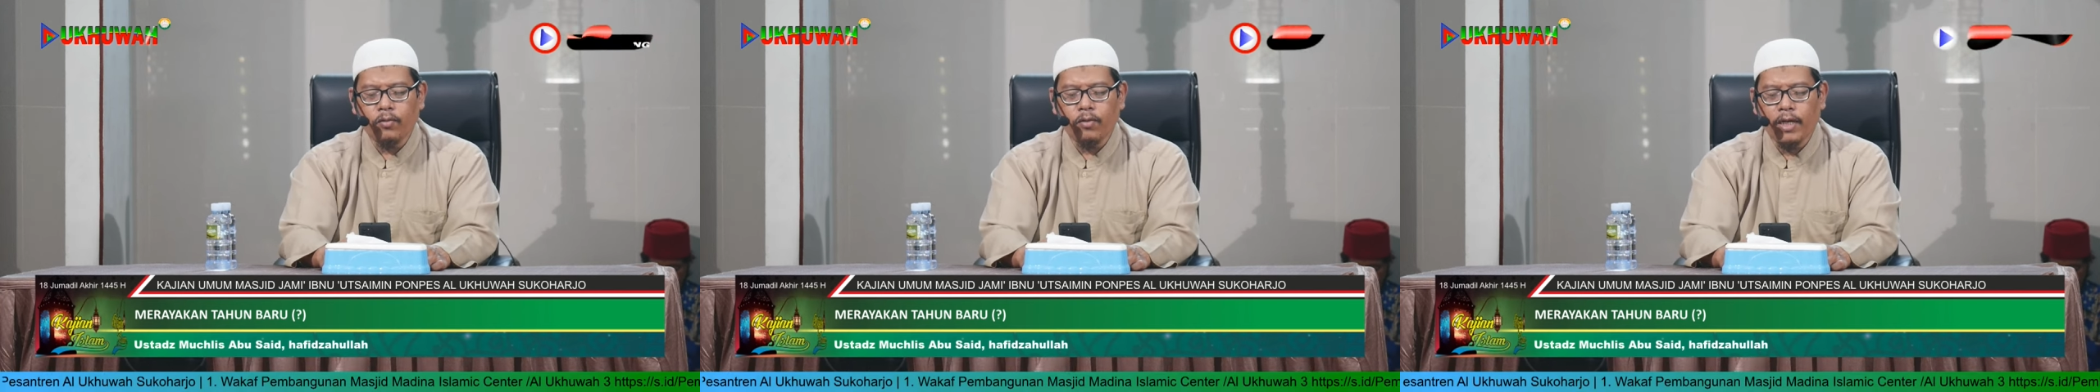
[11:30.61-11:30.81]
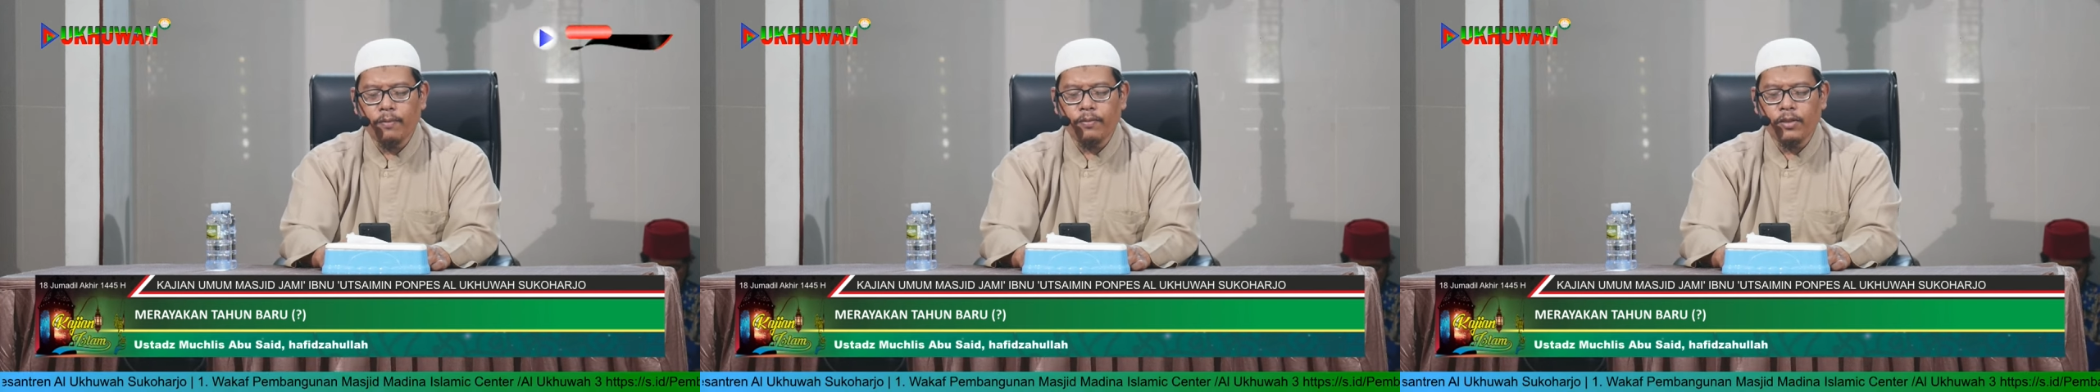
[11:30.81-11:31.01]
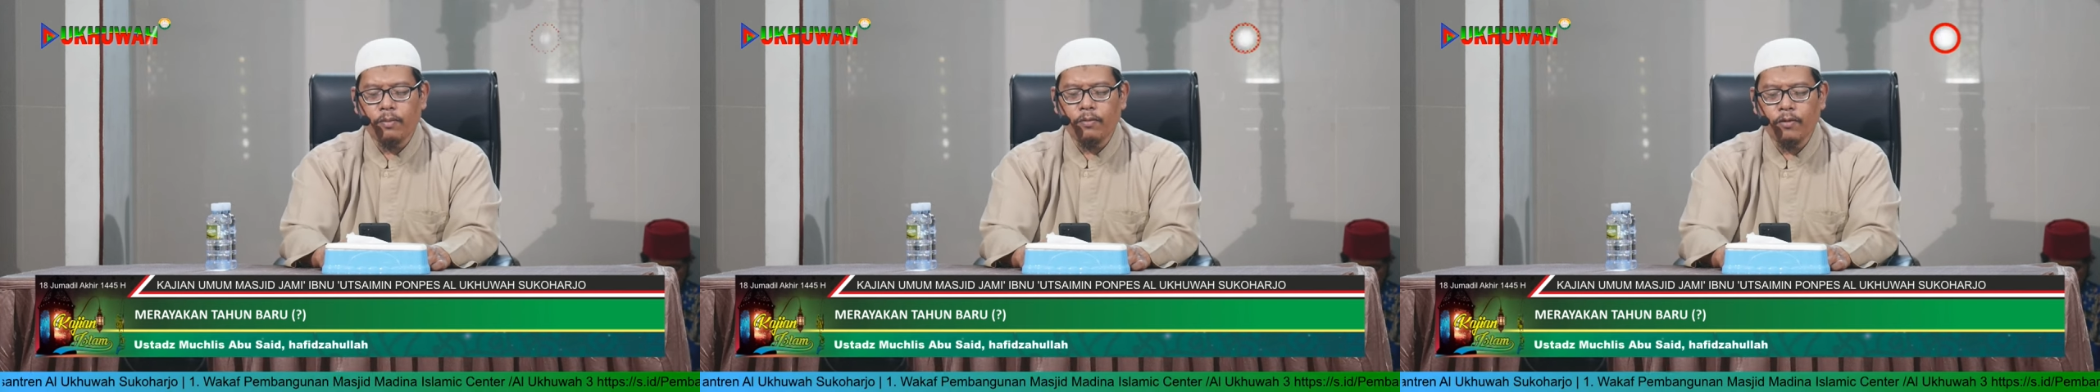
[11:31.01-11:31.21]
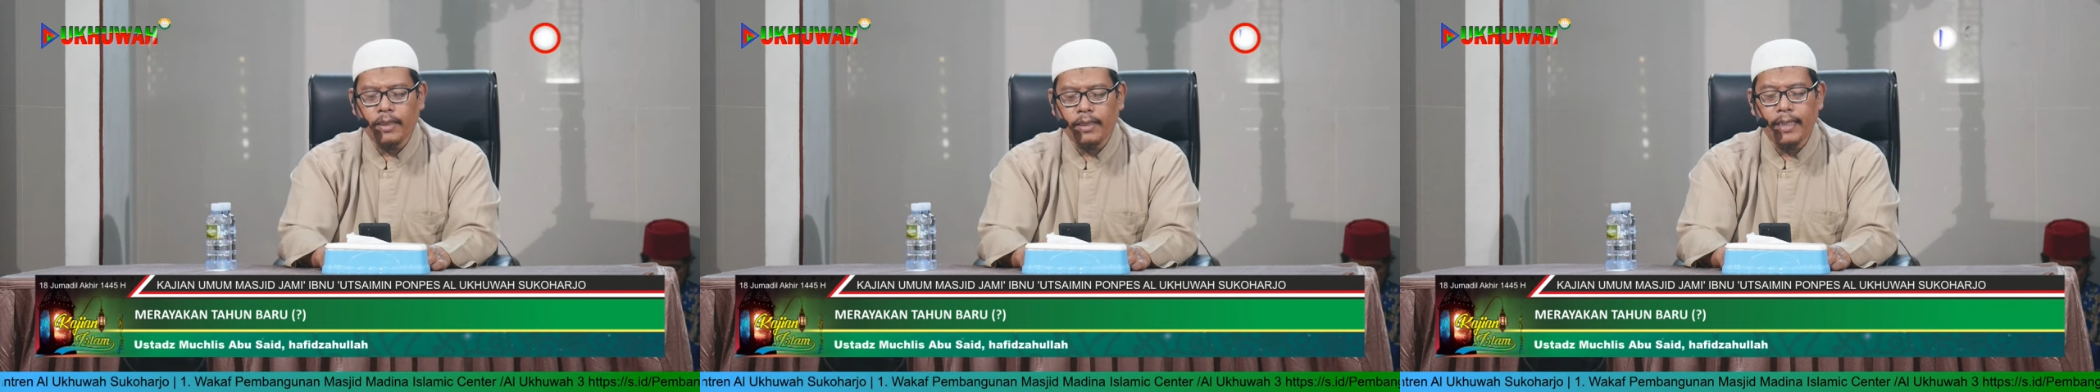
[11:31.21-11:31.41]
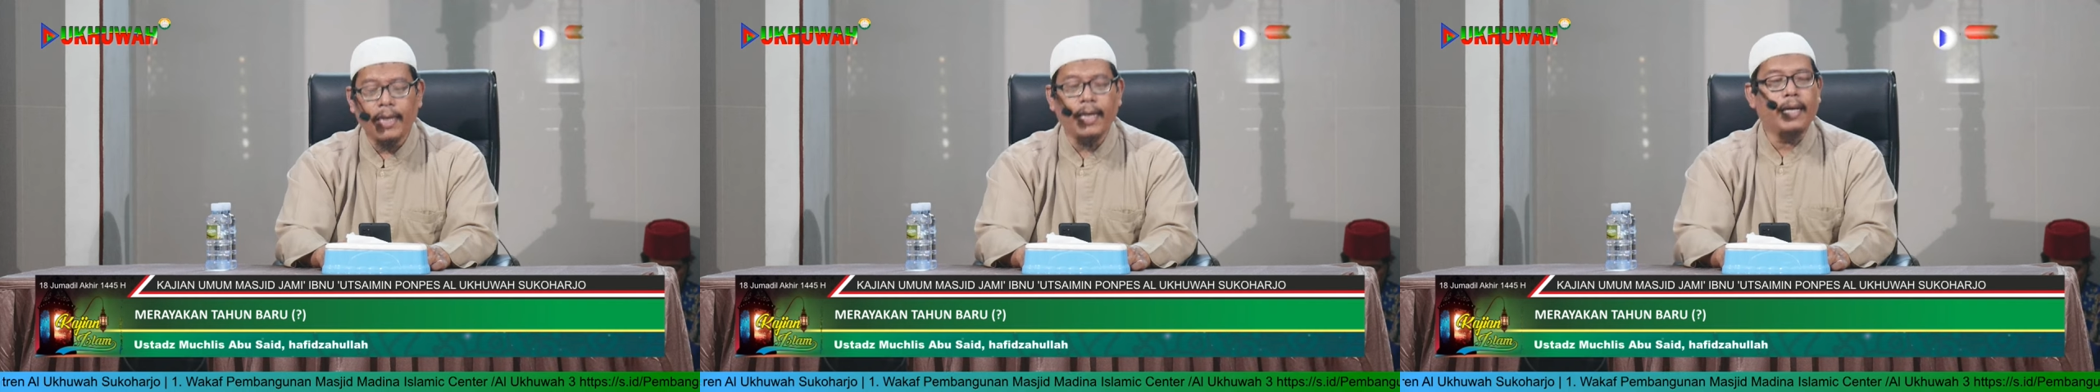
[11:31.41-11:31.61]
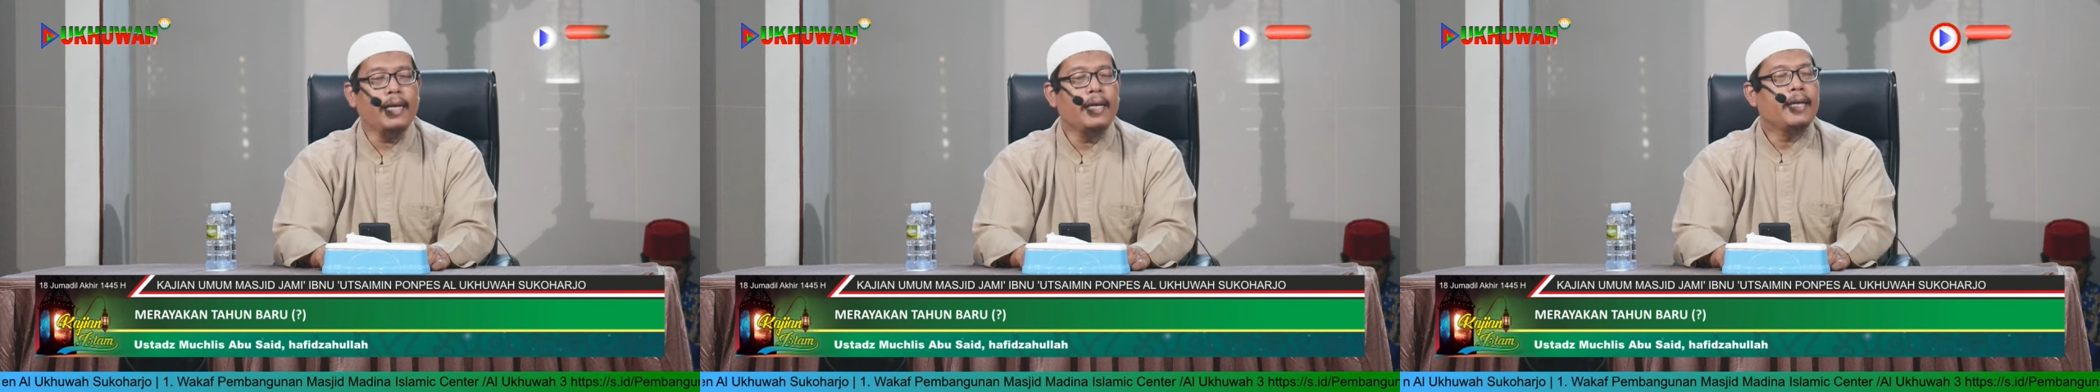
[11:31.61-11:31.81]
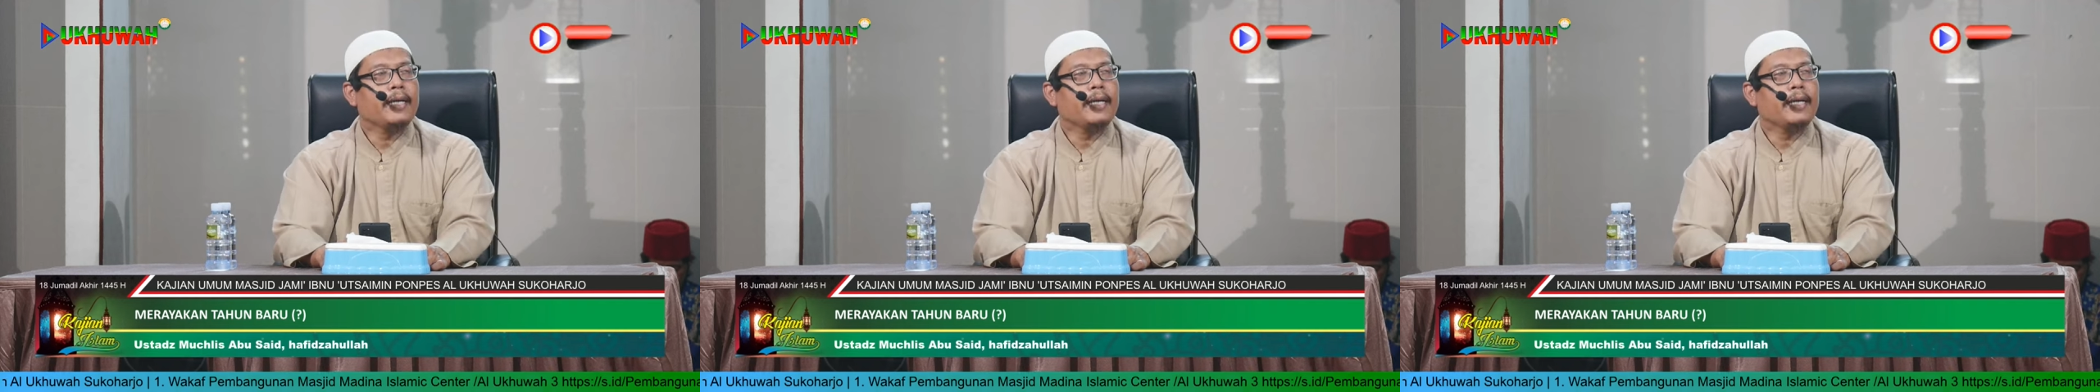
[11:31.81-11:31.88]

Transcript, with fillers: tulab semuanya,